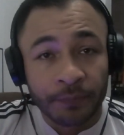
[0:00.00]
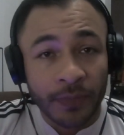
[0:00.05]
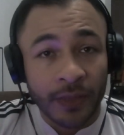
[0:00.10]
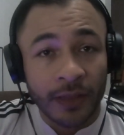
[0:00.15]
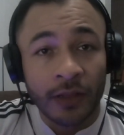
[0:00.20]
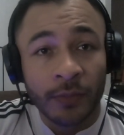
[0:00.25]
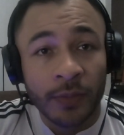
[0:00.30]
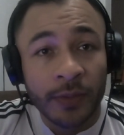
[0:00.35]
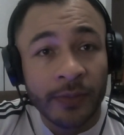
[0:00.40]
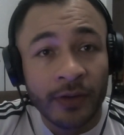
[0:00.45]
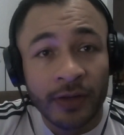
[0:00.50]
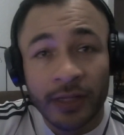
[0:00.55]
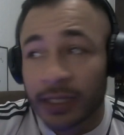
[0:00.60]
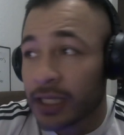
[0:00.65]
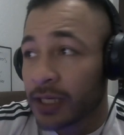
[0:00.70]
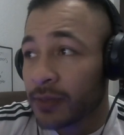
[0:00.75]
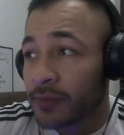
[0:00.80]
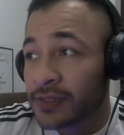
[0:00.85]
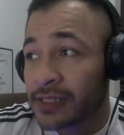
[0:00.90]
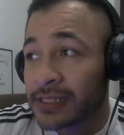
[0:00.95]
lo primero que
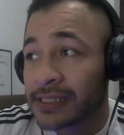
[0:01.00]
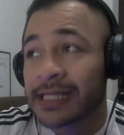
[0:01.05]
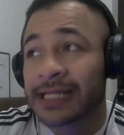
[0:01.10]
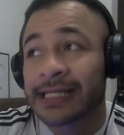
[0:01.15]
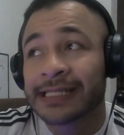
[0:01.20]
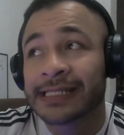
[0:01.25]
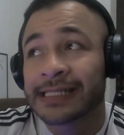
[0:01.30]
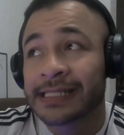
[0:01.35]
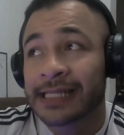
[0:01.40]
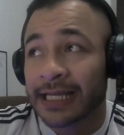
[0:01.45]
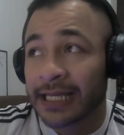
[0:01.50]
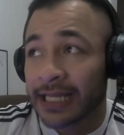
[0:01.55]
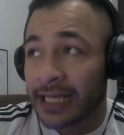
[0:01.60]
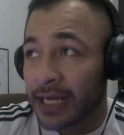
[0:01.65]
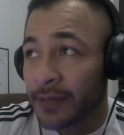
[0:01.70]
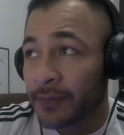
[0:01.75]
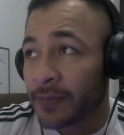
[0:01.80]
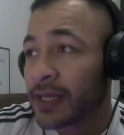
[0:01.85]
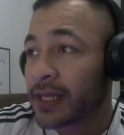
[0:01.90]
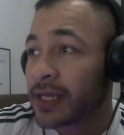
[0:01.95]
tenemos que hacer es
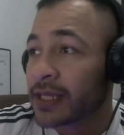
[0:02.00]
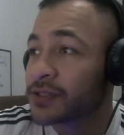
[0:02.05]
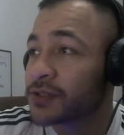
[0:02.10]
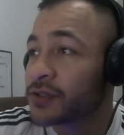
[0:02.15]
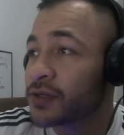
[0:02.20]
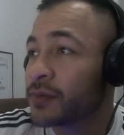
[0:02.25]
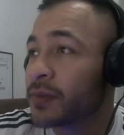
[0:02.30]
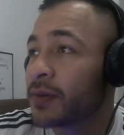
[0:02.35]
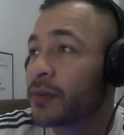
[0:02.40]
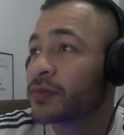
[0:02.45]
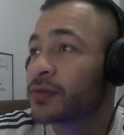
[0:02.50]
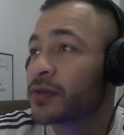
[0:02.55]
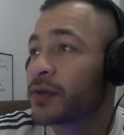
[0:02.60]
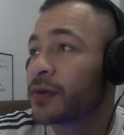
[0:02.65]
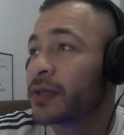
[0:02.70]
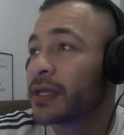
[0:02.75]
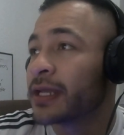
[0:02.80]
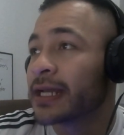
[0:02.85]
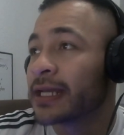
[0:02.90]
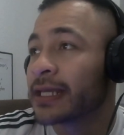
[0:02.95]
descargar la aplicación vamos a
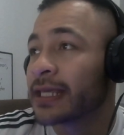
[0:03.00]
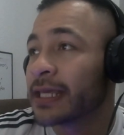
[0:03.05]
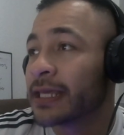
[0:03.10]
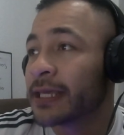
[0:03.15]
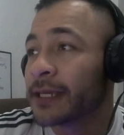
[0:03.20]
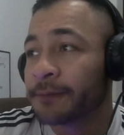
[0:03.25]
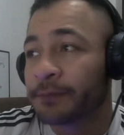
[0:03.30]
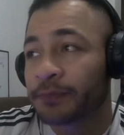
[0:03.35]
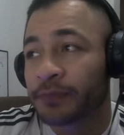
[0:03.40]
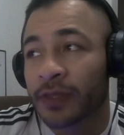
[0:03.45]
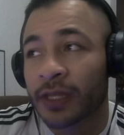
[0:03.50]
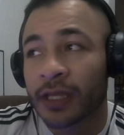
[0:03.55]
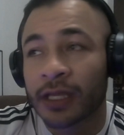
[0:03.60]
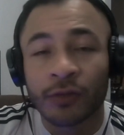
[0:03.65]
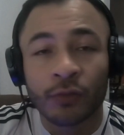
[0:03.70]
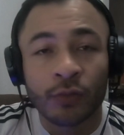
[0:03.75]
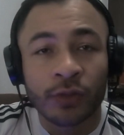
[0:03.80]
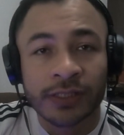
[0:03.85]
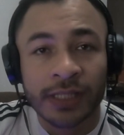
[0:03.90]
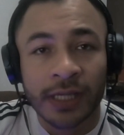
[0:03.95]
abrir aquí
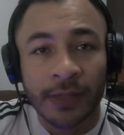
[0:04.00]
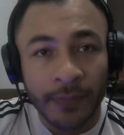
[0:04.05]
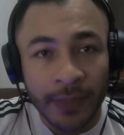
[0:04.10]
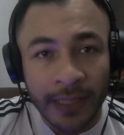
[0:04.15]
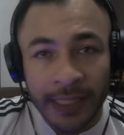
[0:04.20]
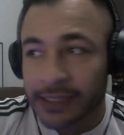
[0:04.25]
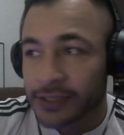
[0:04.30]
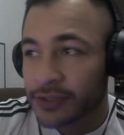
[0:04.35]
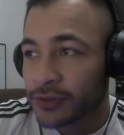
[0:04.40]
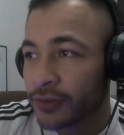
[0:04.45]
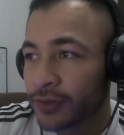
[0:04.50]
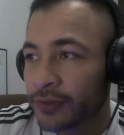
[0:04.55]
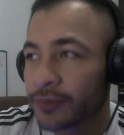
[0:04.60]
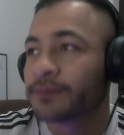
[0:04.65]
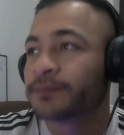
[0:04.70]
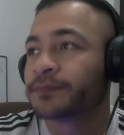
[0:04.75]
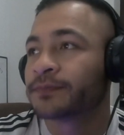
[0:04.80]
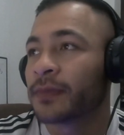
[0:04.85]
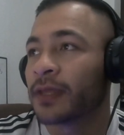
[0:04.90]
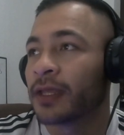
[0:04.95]
en nuestra play store
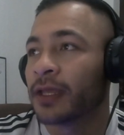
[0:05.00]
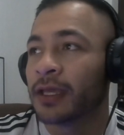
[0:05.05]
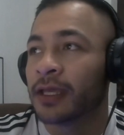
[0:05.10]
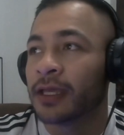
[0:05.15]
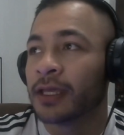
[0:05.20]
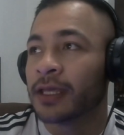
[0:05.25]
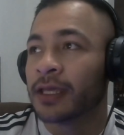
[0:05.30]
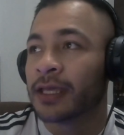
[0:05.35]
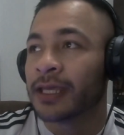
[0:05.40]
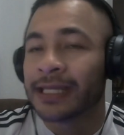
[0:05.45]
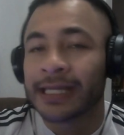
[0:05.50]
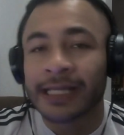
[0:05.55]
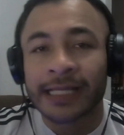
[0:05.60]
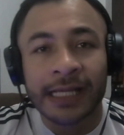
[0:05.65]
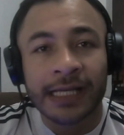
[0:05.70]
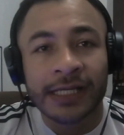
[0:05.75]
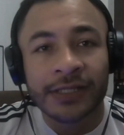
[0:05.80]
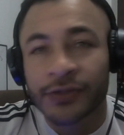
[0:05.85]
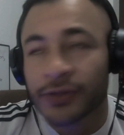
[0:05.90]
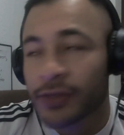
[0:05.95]
eh, en el
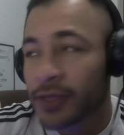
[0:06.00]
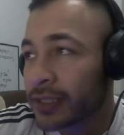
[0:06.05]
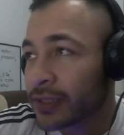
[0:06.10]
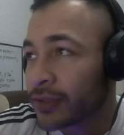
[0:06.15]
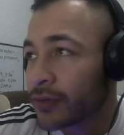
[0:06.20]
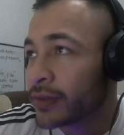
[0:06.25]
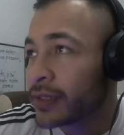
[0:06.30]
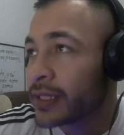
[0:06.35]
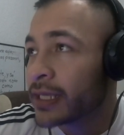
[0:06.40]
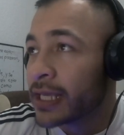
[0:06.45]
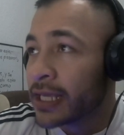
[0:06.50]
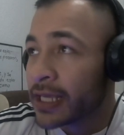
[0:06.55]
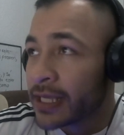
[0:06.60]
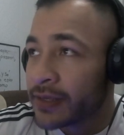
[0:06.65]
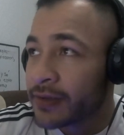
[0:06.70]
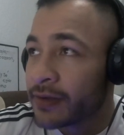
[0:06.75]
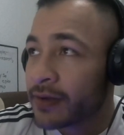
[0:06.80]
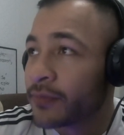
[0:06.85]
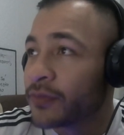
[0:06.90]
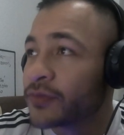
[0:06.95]
caso de android
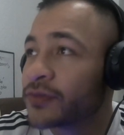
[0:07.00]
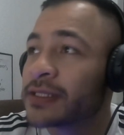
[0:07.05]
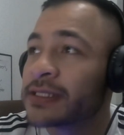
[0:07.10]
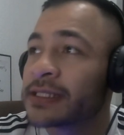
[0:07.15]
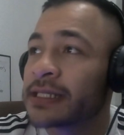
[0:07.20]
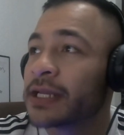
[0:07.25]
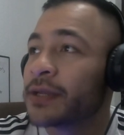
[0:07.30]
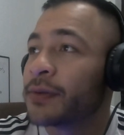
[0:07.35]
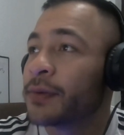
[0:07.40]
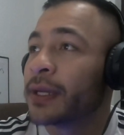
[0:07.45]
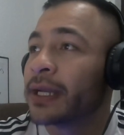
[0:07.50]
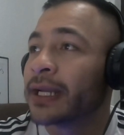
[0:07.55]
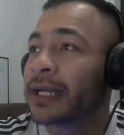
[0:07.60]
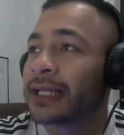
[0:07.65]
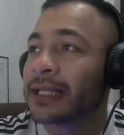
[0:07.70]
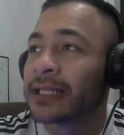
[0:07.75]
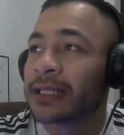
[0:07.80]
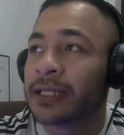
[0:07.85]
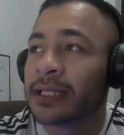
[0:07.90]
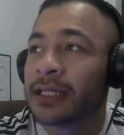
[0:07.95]
y vamos a
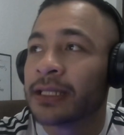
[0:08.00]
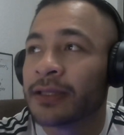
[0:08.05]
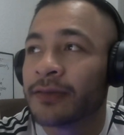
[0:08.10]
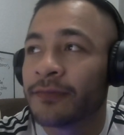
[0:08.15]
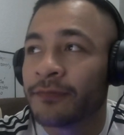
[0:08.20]
escribir Didi